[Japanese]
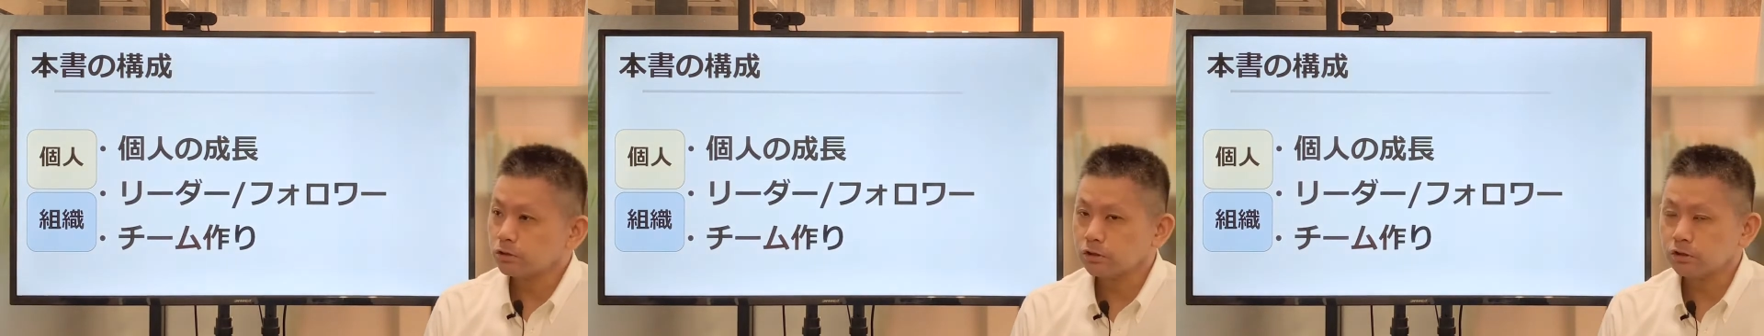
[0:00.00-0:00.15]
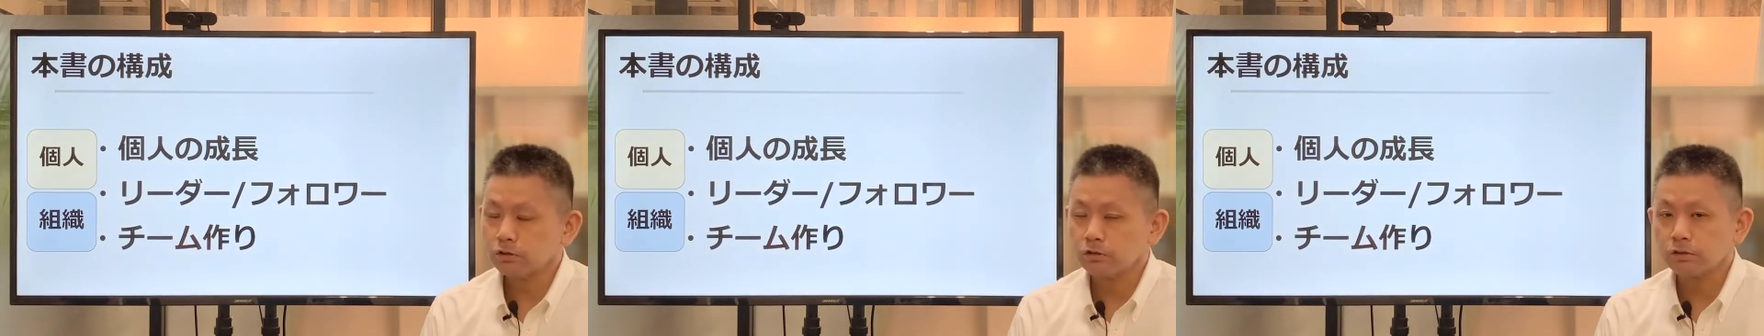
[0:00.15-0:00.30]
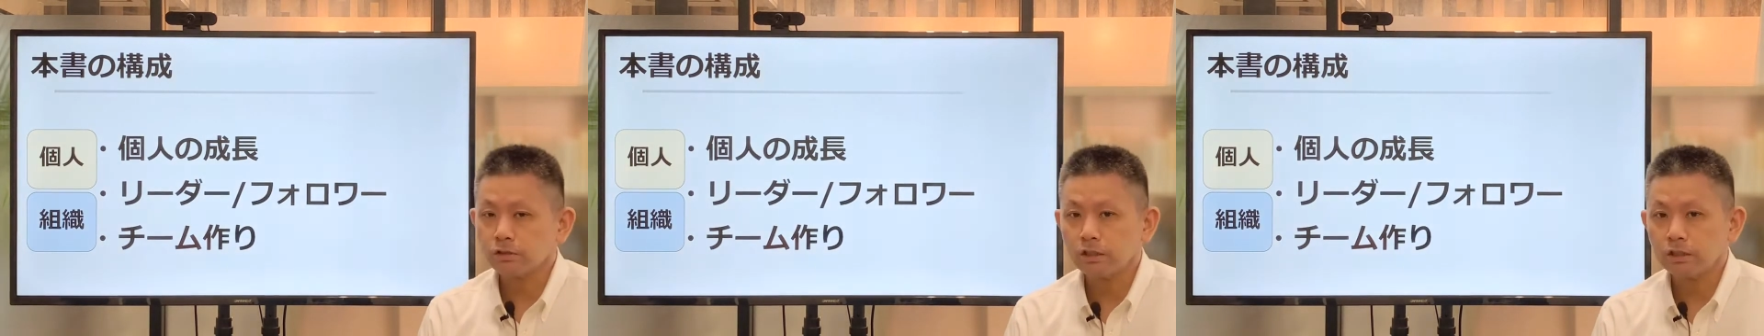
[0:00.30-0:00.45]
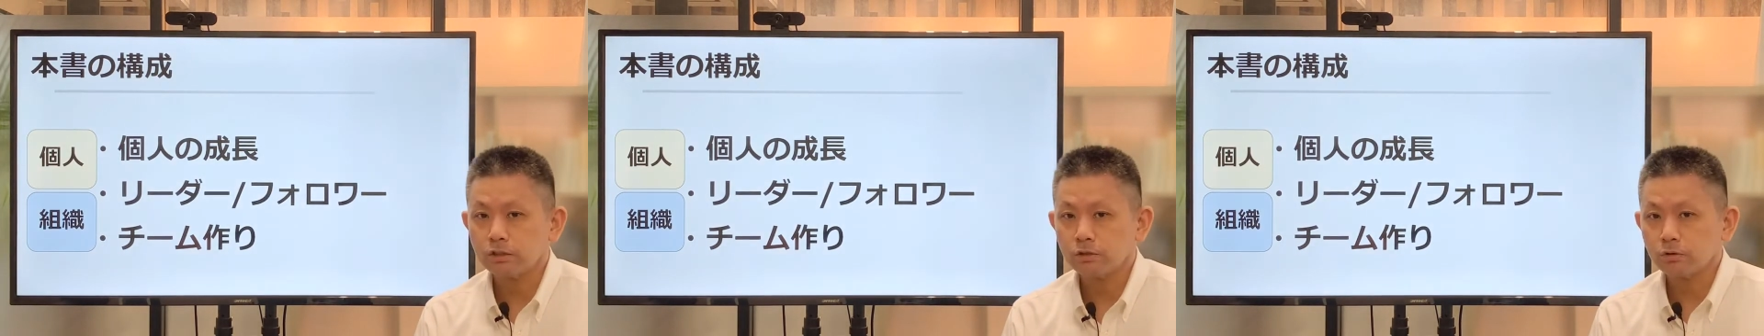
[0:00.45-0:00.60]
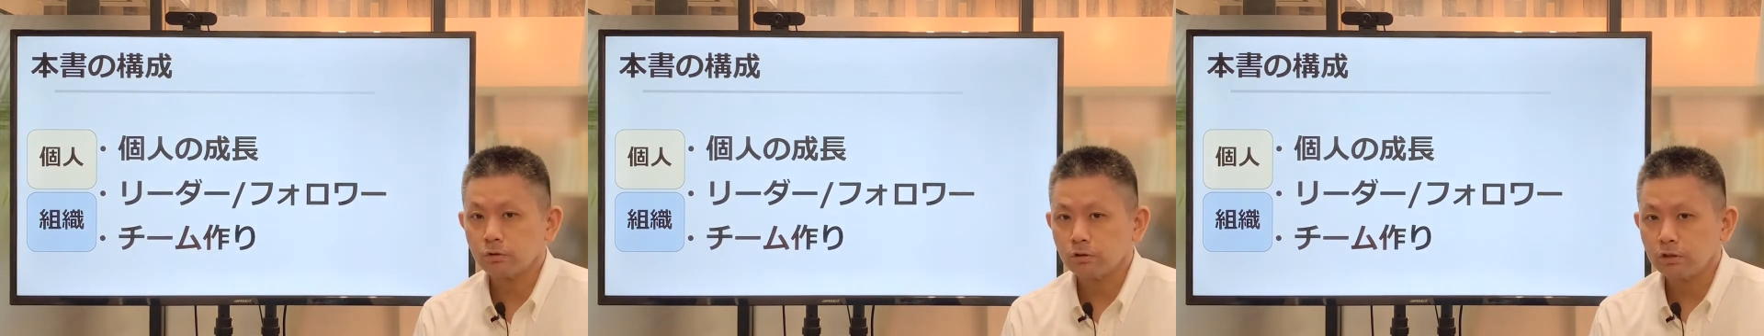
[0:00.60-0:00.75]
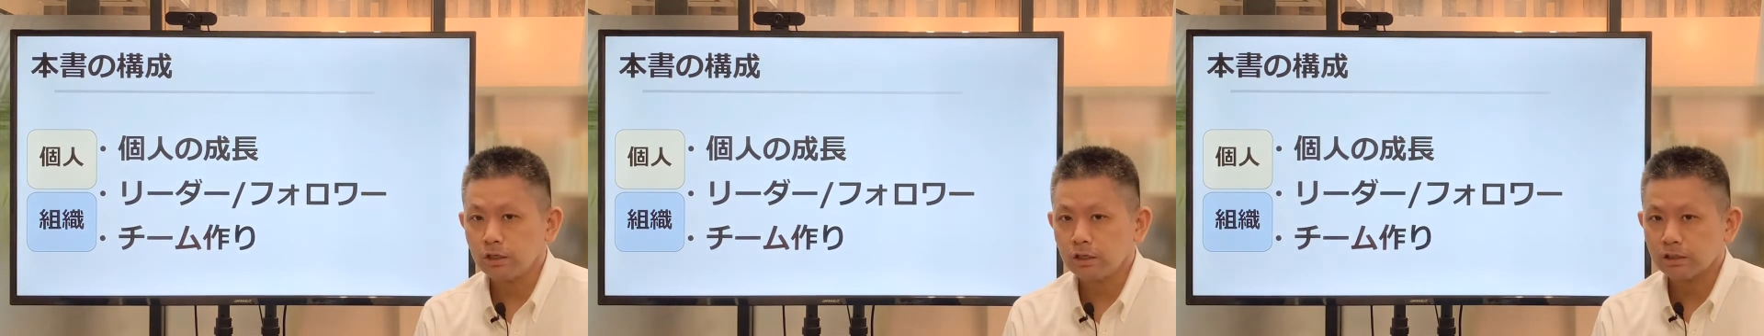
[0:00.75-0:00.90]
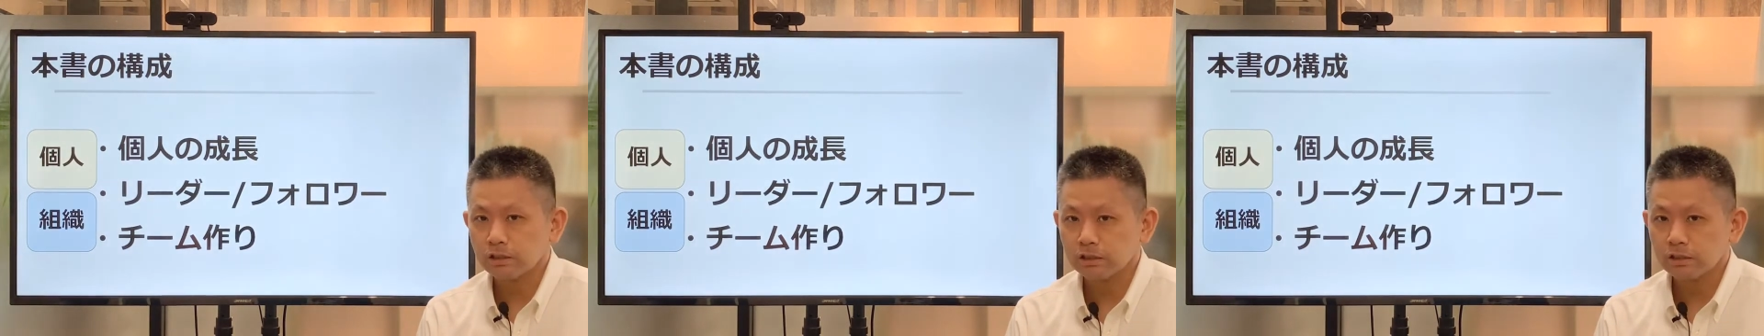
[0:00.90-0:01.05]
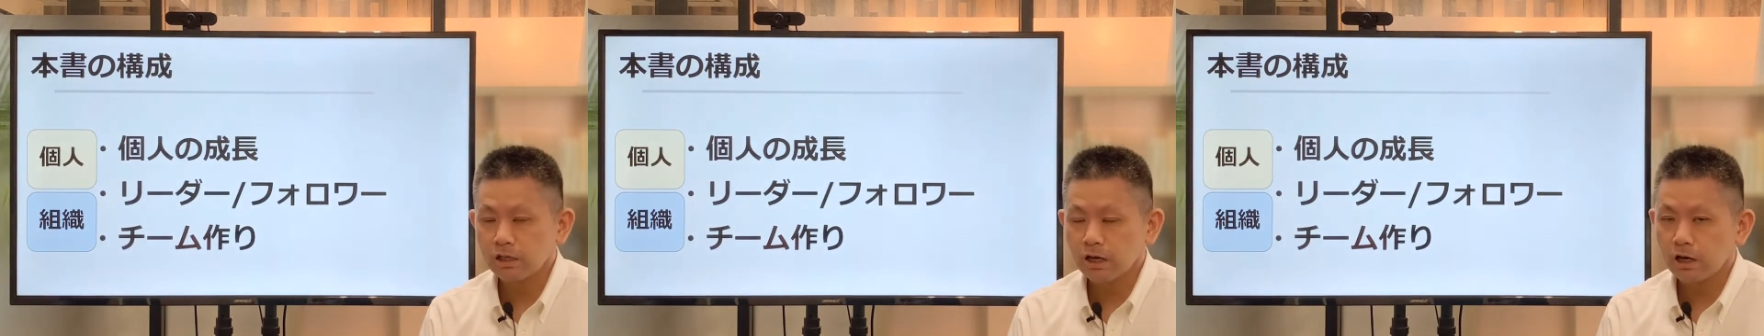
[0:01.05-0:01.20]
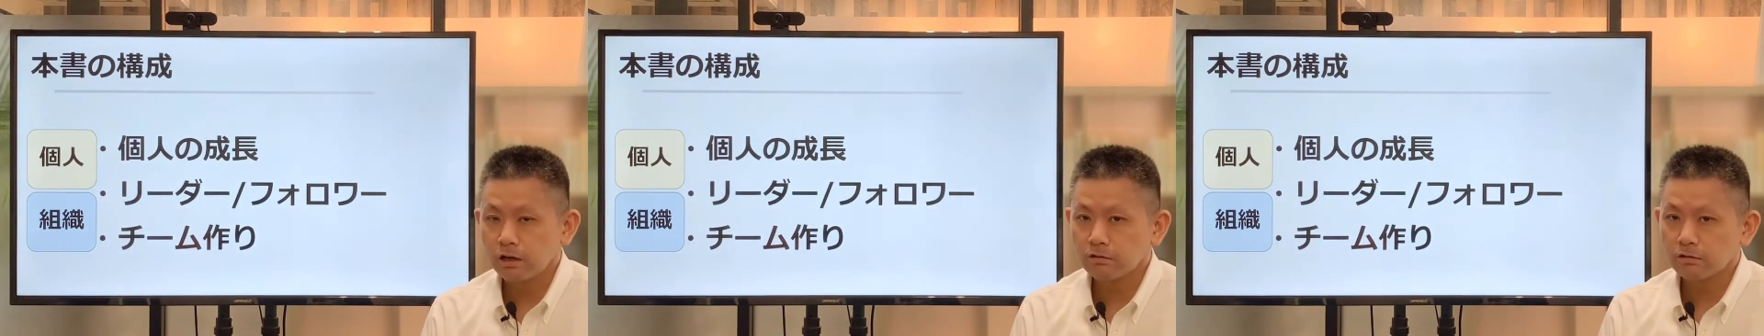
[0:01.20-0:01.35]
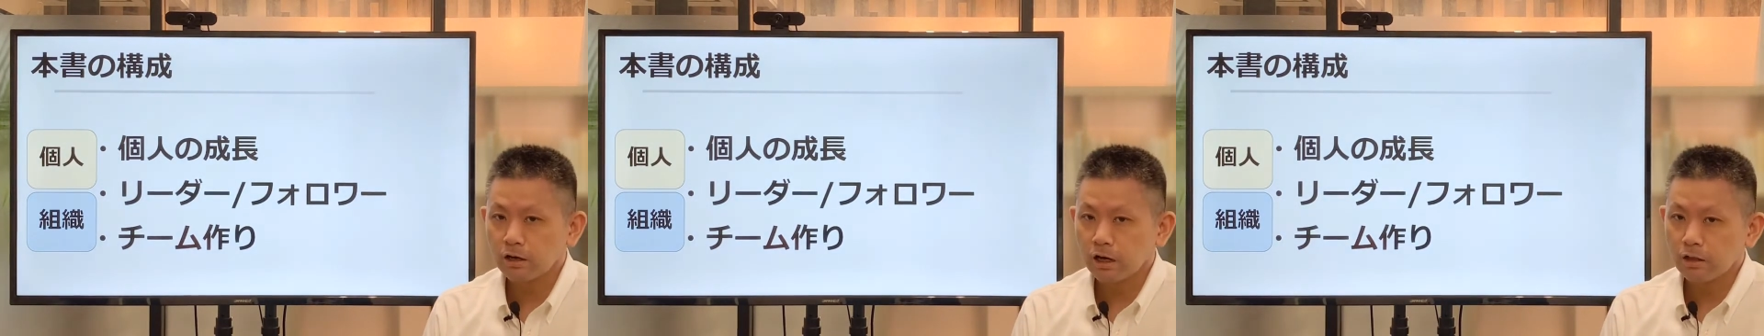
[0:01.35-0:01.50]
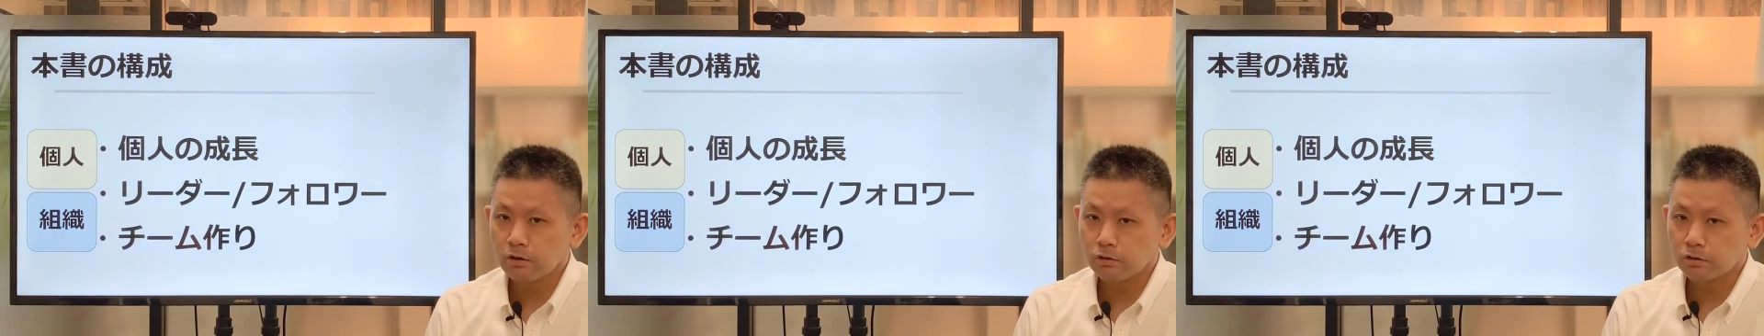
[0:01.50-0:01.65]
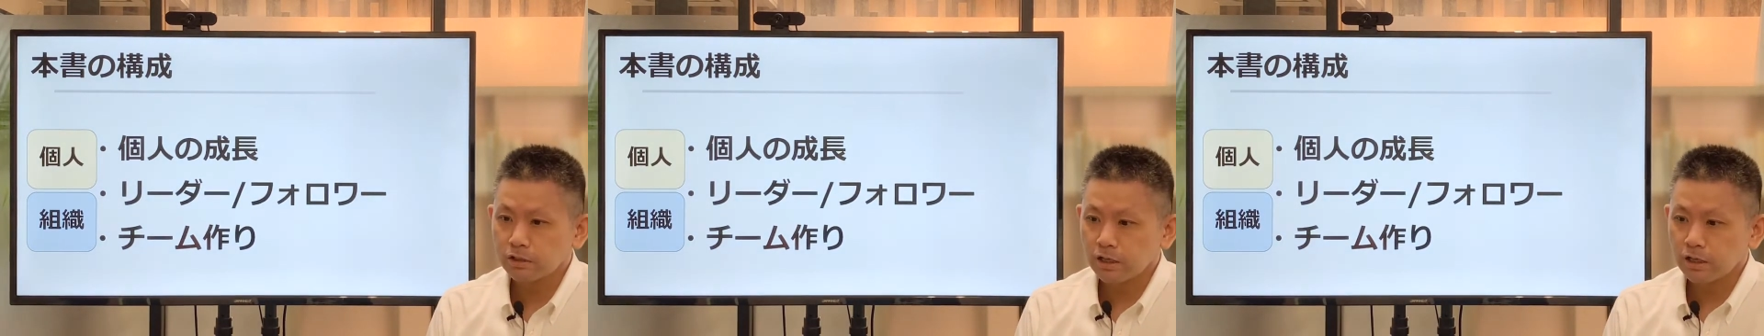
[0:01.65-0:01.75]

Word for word: 織の成長につながる可能